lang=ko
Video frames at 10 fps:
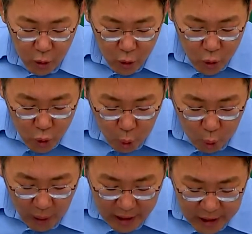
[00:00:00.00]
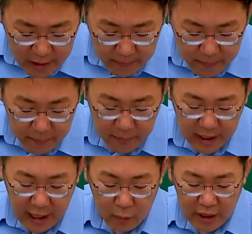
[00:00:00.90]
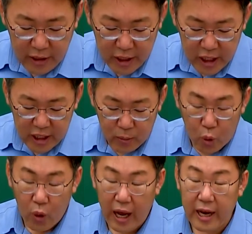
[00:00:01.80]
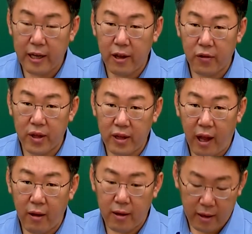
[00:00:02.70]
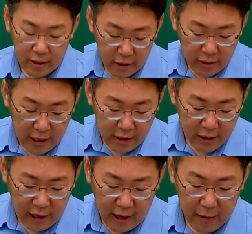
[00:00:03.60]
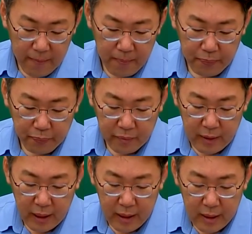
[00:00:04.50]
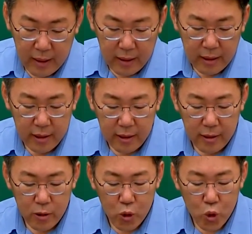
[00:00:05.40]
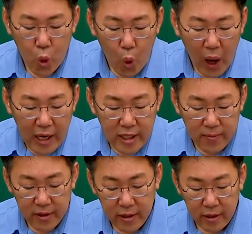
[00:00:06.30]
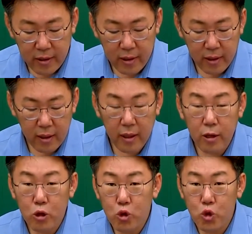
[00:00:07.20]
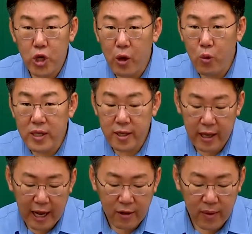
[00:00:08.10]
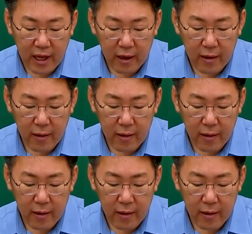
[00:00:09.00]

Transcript: 소화집이라고 하는 시집으로 간행되었다. 이렇게 돼 있는데 그 소화집은 최후가 쓴 게 아닙니다.